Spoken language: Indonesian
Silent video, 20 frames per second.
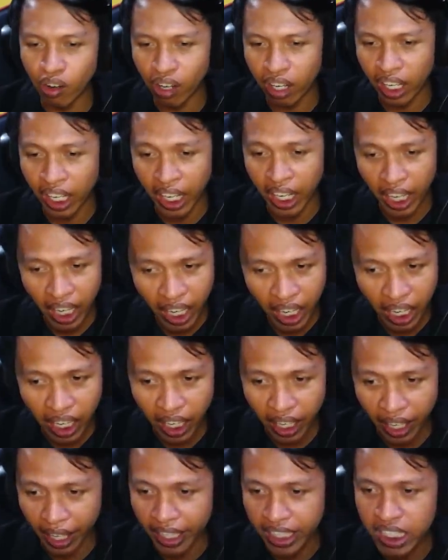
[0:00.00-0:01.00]
Oke,
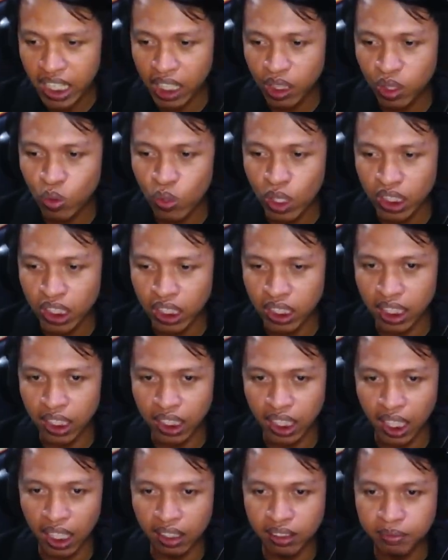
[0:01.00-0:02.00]
okay. sangat kuat
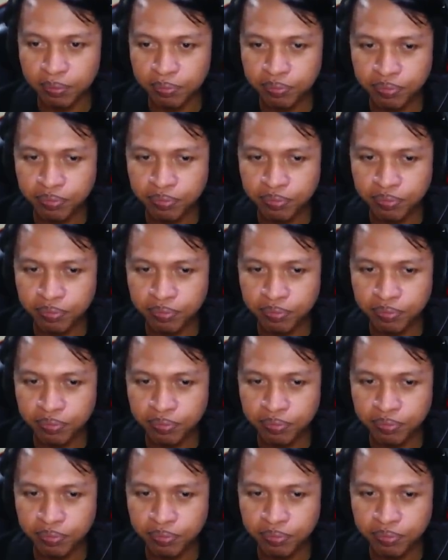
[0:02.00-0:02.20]
ternyata.